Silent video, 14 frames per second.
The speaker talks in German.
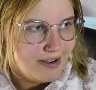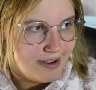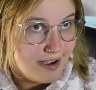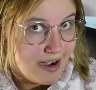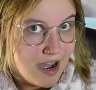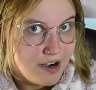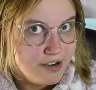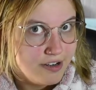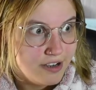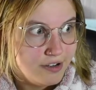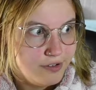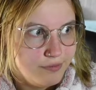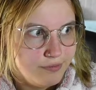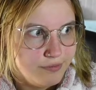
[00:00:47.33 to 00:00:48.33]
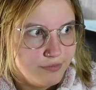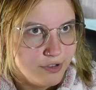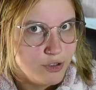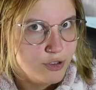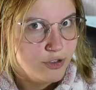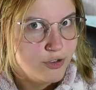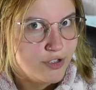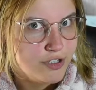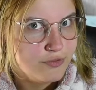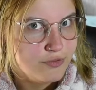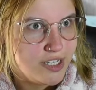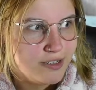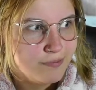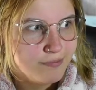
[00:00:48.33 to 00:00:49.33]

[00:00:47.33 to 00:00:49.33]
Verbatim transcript: anderen günstigen Wegen.